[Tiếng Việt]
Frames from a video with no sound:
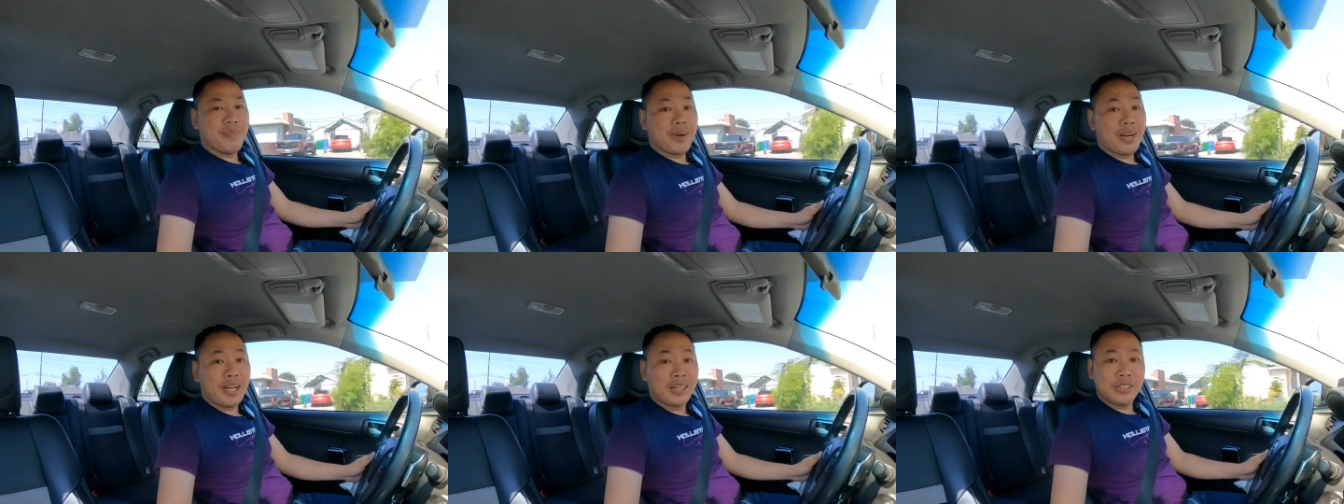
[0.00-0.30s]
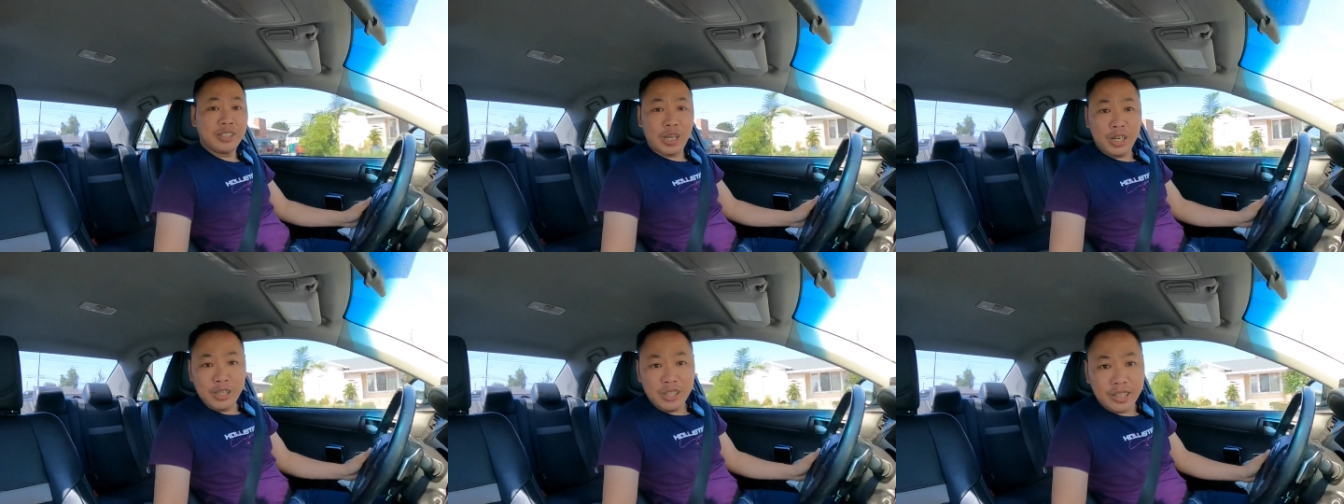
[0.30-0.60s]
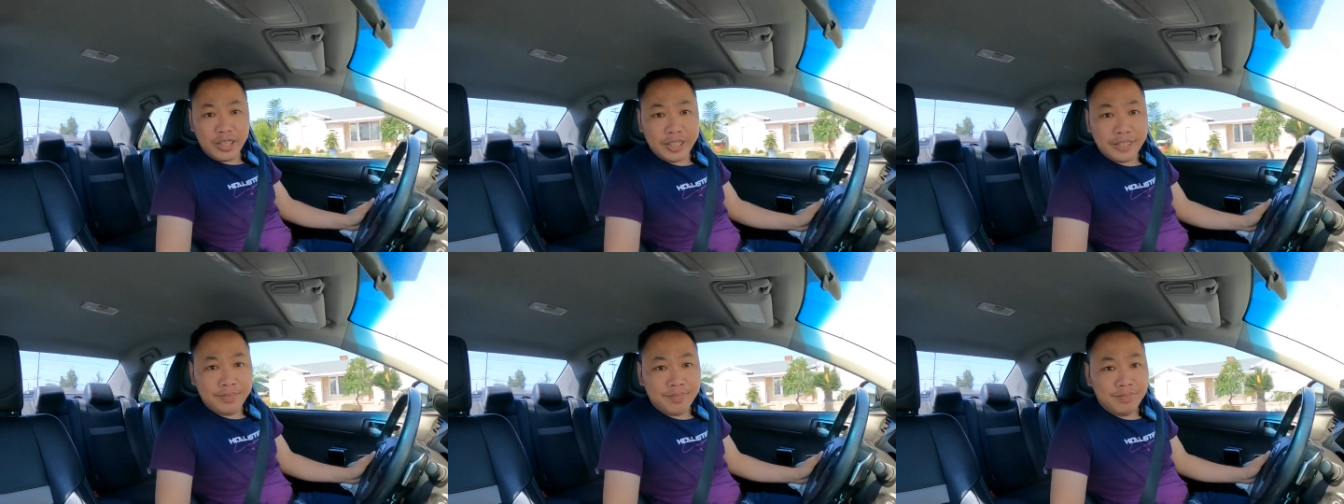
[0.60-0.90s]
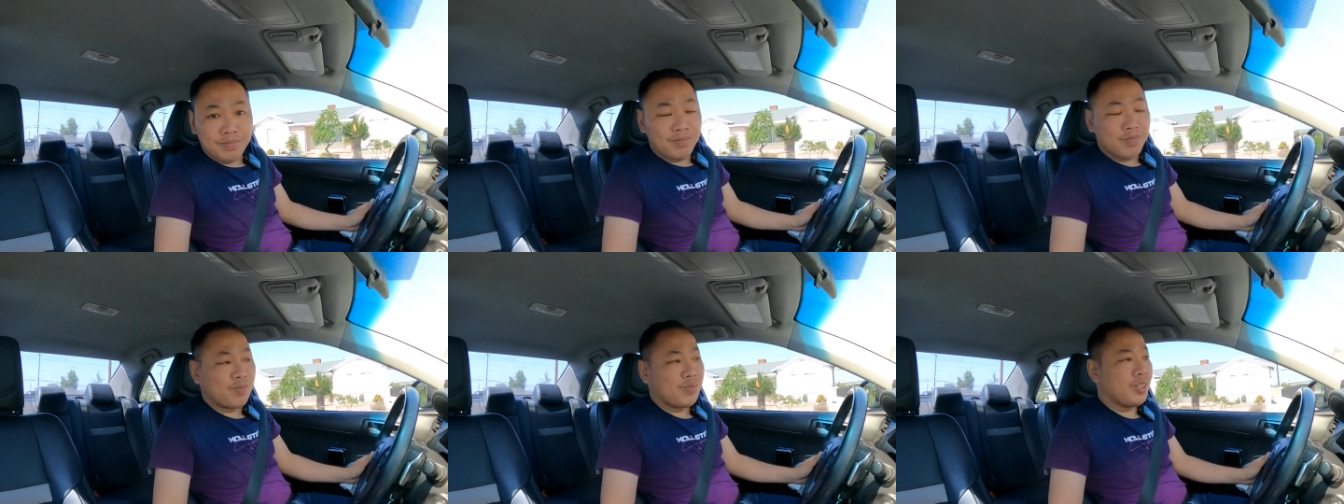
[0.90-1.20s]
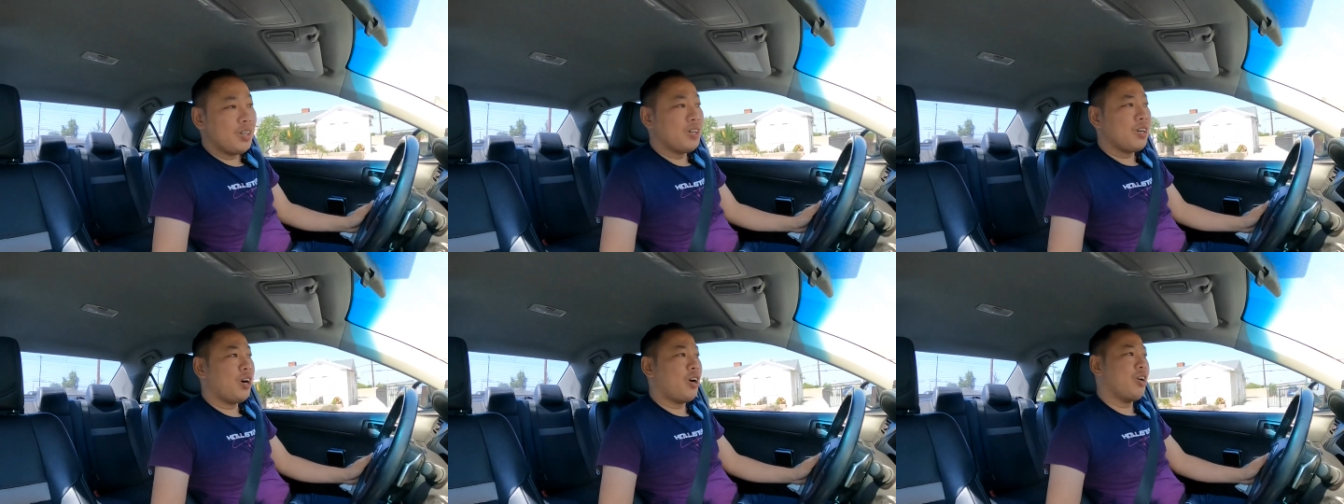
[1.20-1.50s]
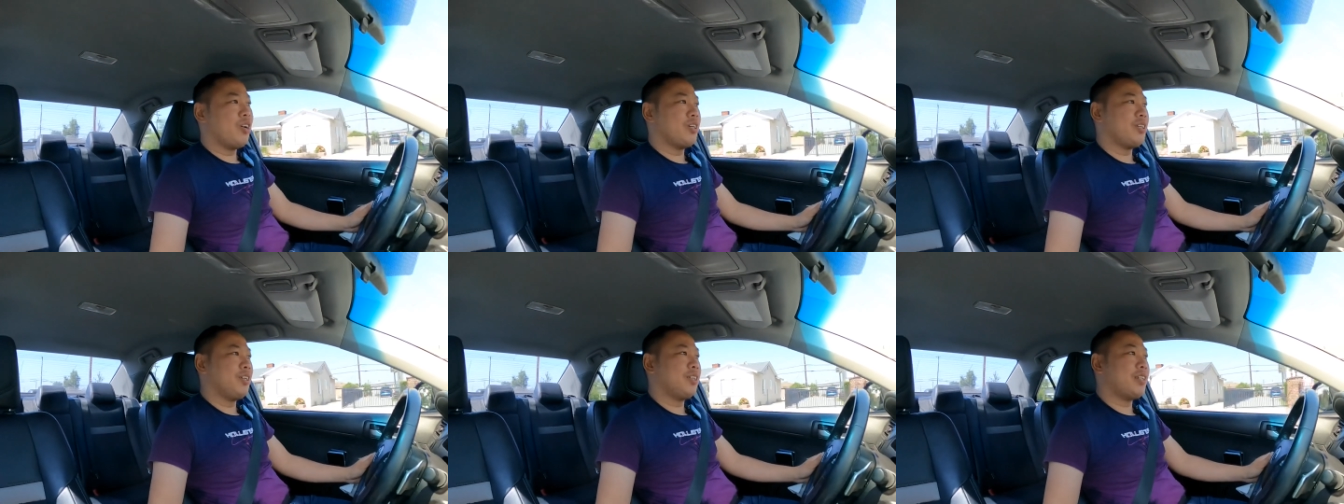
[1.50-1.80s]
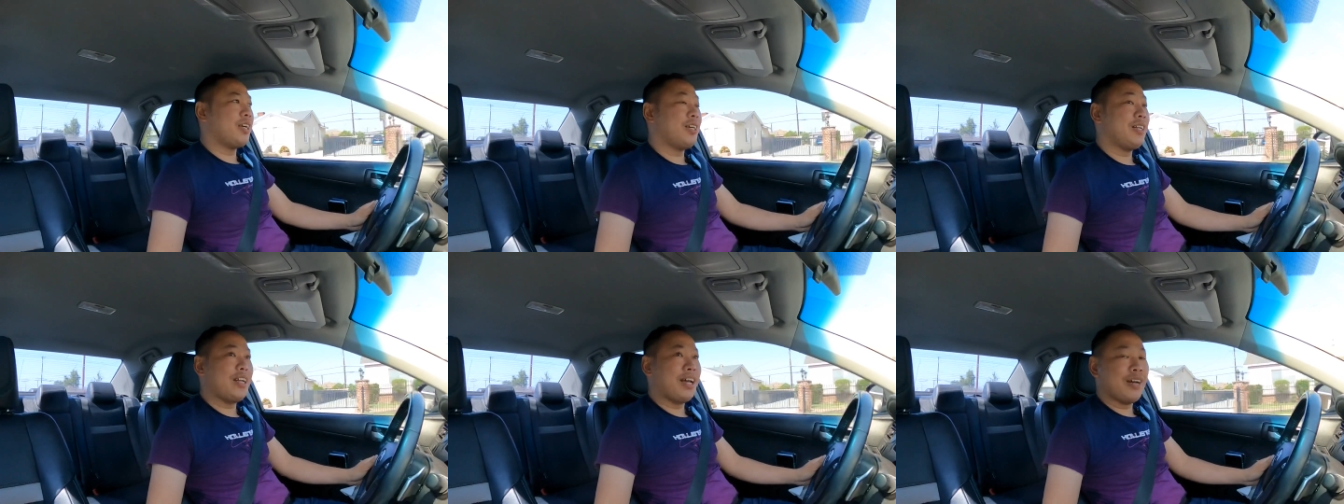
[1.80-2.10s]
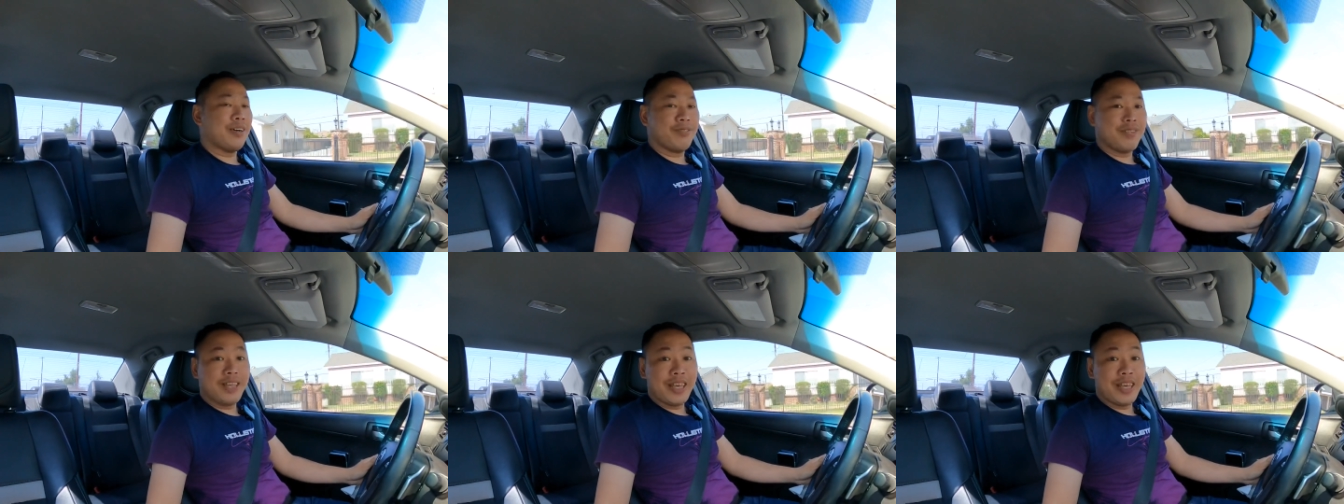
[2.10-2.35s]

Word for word: mình ăn thử coi nó ngon như thế nào